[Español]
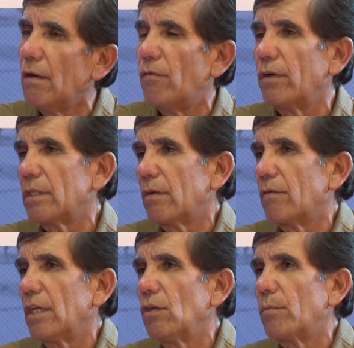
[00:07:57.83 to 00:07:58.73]
fue
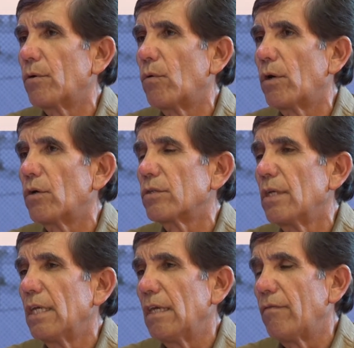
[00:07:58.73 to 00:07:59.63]
intervenido por juegos
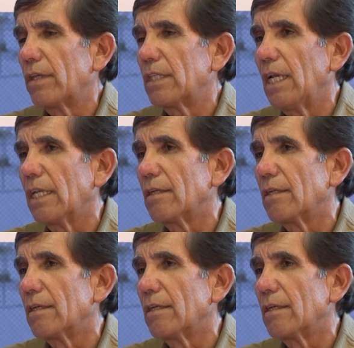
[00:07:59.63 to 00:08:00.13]
infantiles.